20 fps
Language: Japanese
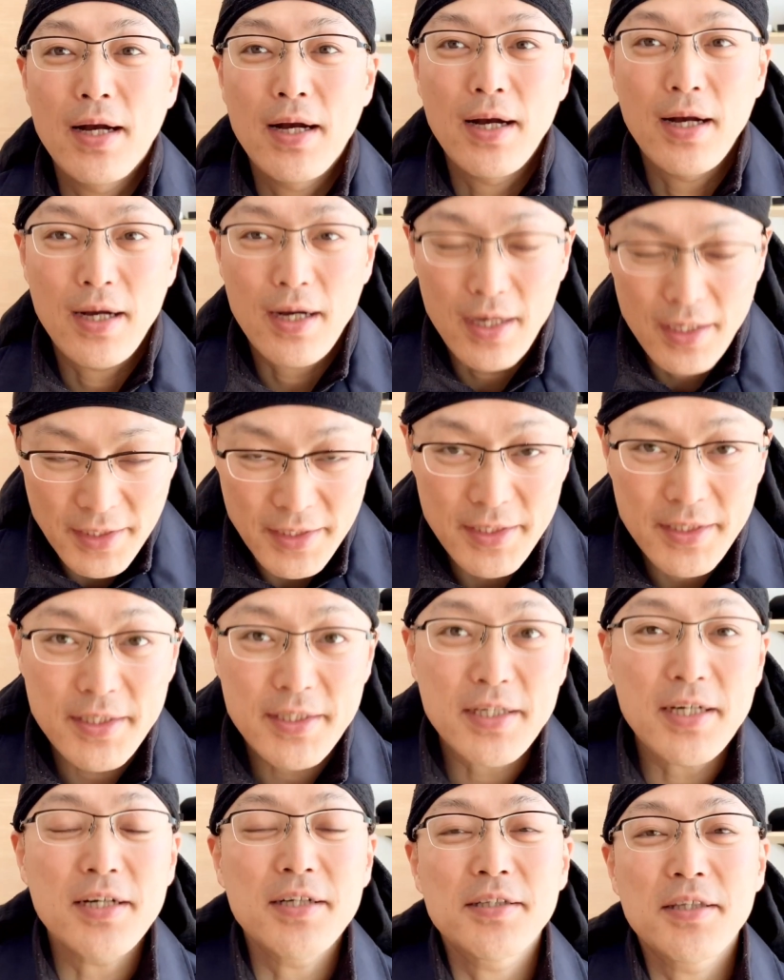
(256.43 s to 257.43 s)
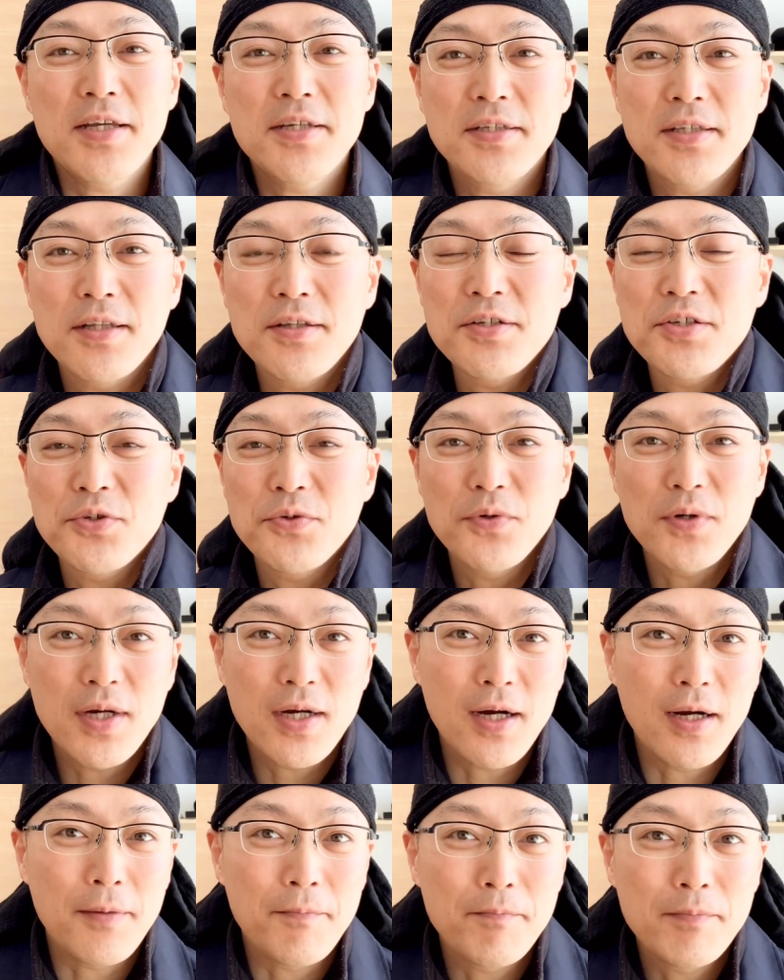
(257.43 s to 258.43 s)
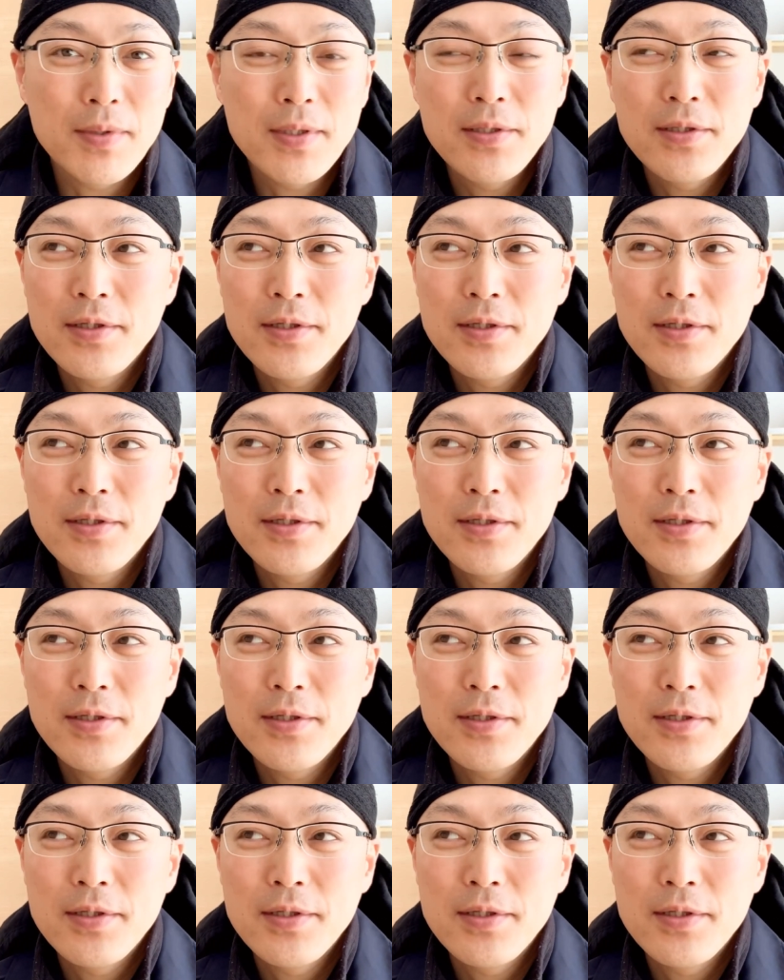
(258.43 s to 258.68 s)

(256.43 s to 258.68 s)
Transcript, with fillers: はい、いかがでしたでしょうか。